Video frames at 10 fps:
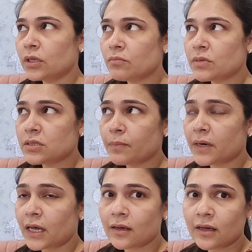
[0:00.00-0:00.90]
तीन बजे
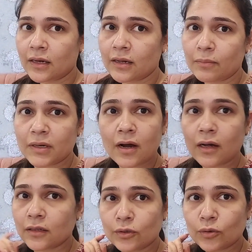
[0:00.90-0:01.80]
पढ़ाई के लिए बिठा
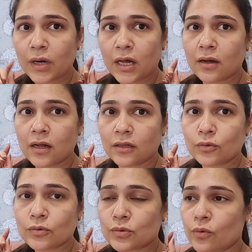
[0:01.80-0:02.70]
देती हूँ पढ़ाई कराती
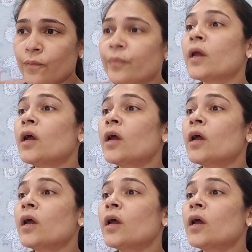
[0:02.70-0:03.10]
हूँ उसको